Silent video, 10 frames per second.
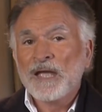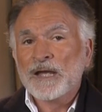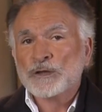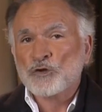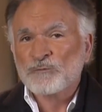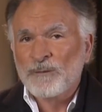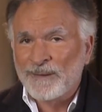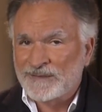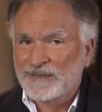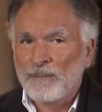El
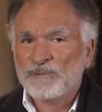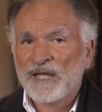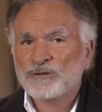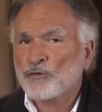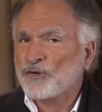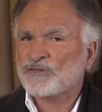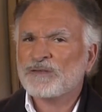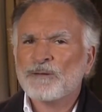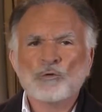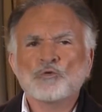2020 también nos
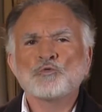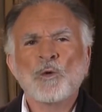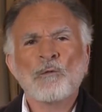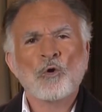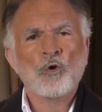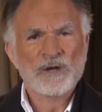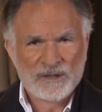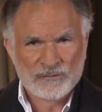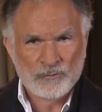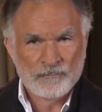recibe con un nuevo
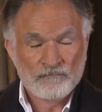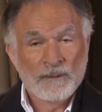Congreso.